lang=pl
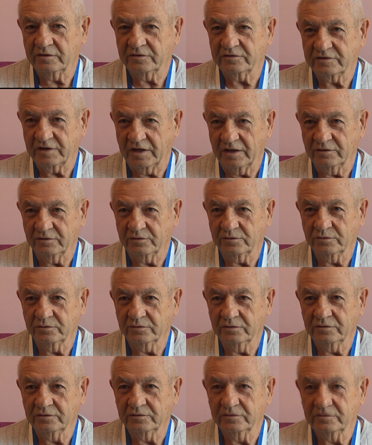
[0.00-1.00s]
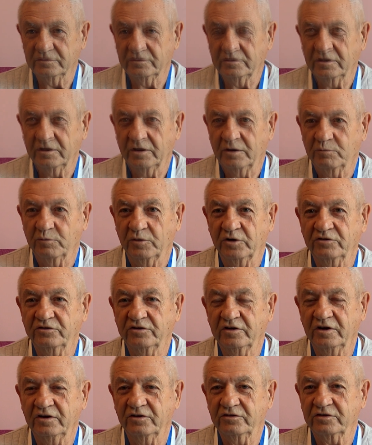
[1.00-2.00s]
stentu,
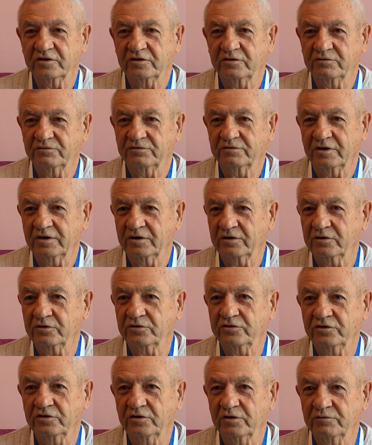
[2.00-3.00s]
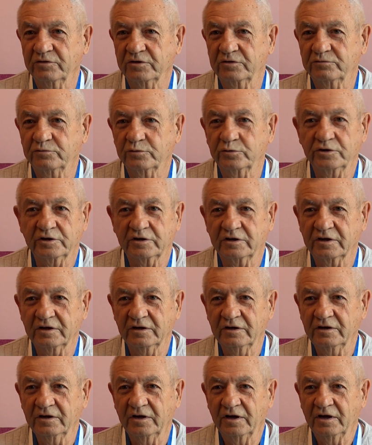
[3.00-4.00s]
męczyli się dwa godziny we
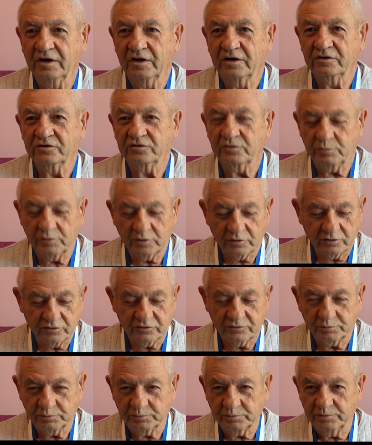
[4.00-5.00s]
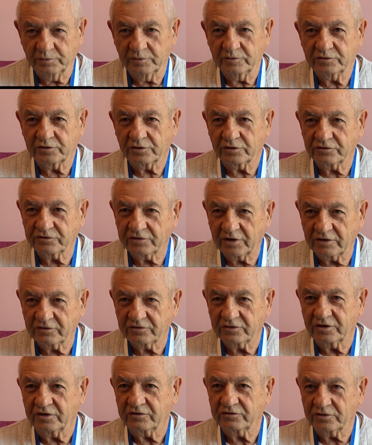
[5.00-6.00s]
dwójkę, żeby choć
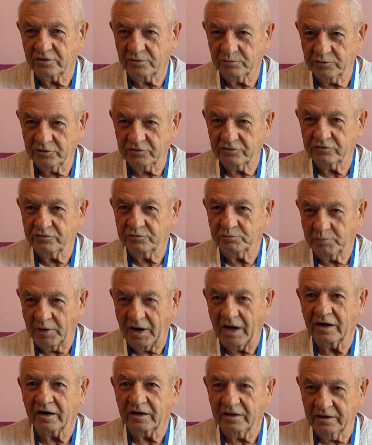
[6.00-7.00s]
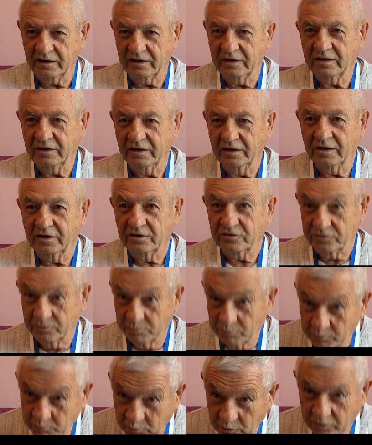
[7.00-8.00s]
troszeczkę zrobić parę,
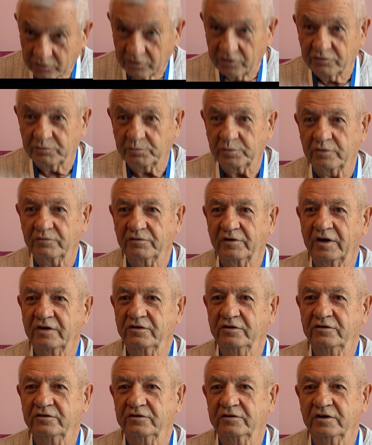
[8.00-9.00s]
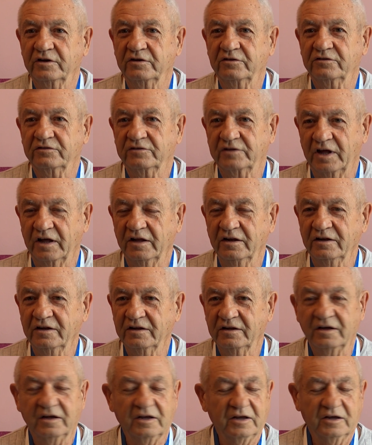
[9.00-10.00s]
żeby mogli wprowadzić ten
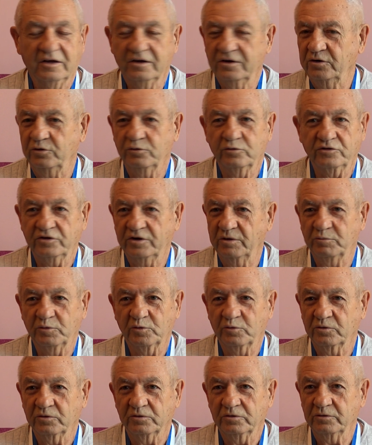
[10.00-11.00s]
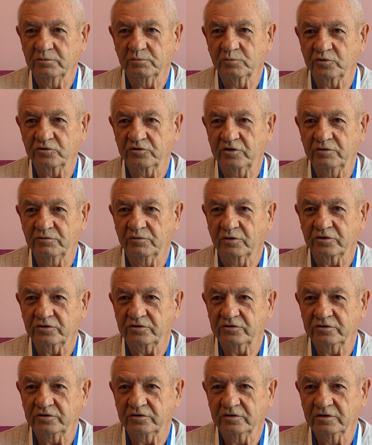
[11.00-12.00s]
stent, już nie było
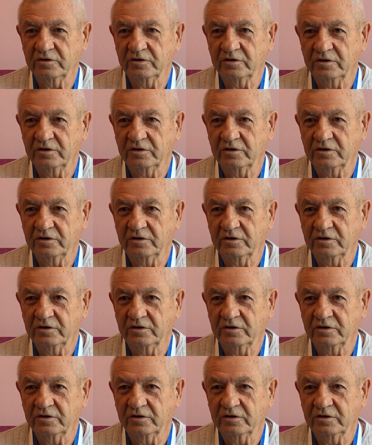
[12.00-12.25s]
możliwości.